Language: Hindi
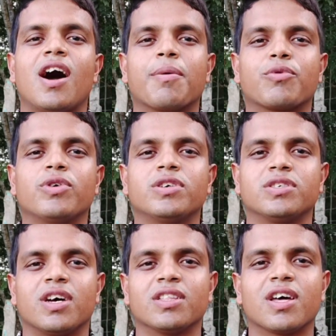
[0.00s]
आपको ये
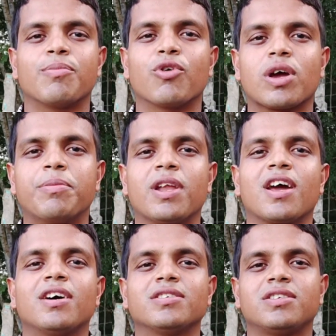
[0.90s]
शानदार मौका
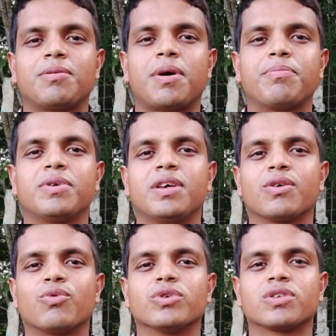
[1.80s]
मिलेगा जब आप ये
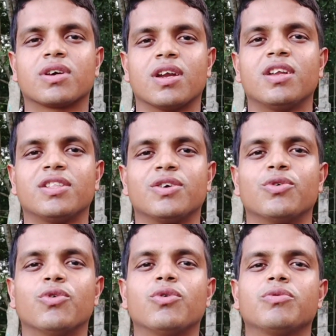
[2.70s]
कोर्स कर लेते
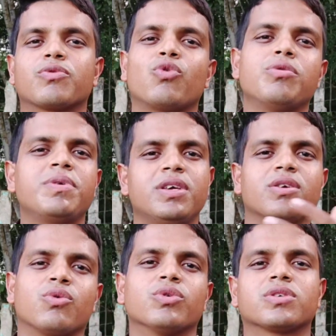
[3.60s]
हो कोई भी
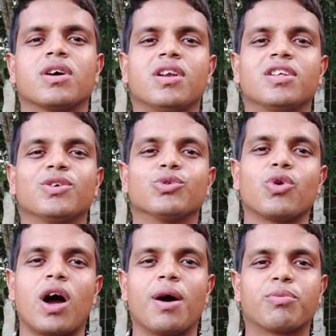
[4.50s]
कोर्स कर लेते हो तो
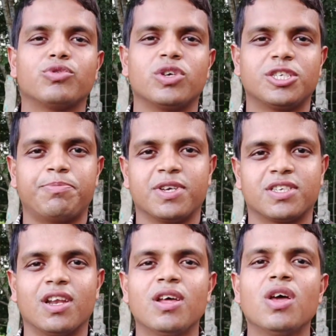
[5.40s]
आपको जो है
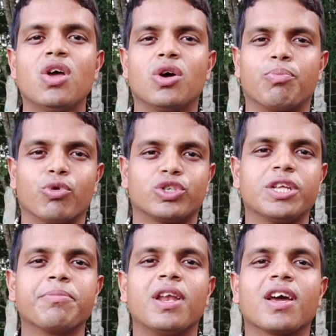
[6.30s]
स्पेशल
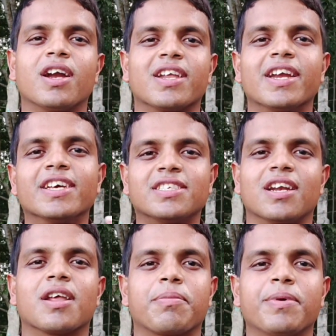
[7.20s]
पोस्टिंग मिलेगा ट्रेनिंग
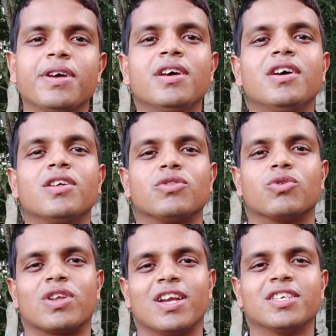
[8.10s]
सेंटर पे तो
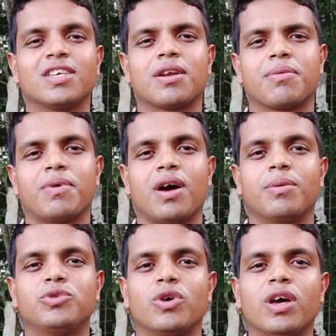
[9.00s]
ट्रेनिंग सेंटर पे आप
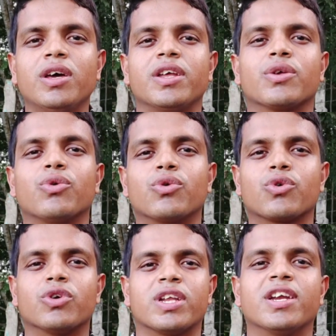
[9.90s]
जो है रिक्रूट
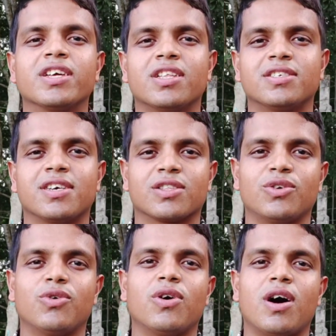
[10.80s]
को ट्रेनिंग दे सकते
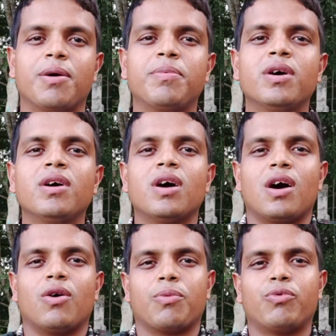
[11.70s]
हो आप
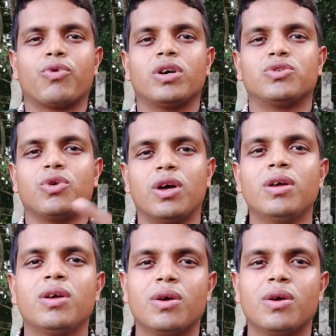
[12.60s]
और पूरा जो है